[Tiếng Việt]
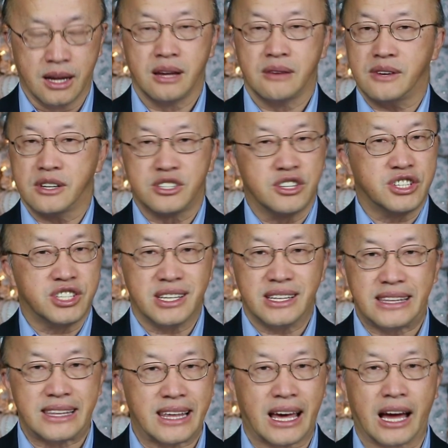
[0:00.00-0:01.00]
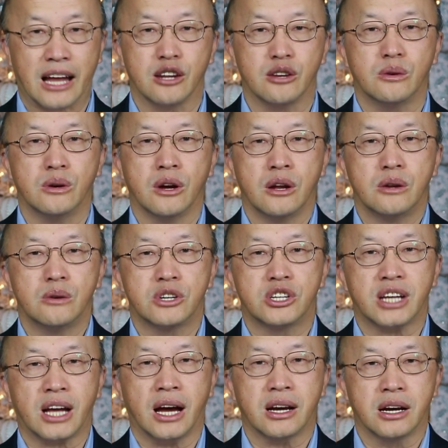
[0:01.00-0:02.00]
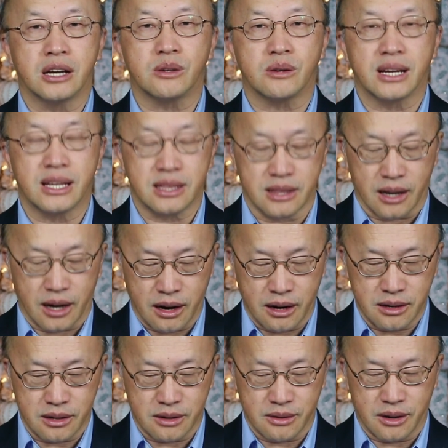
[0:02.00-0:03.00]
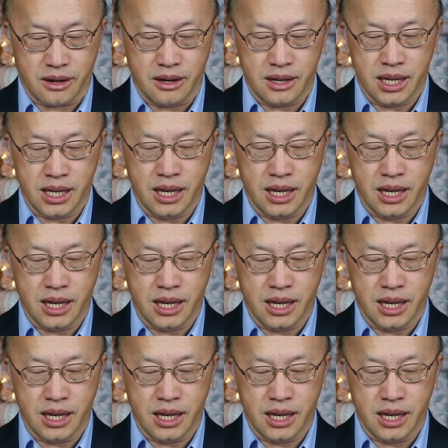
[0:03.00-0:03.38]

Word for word: và chữ chỉ nhà lưu lưu xa cứ trong này đỡ nữa vâng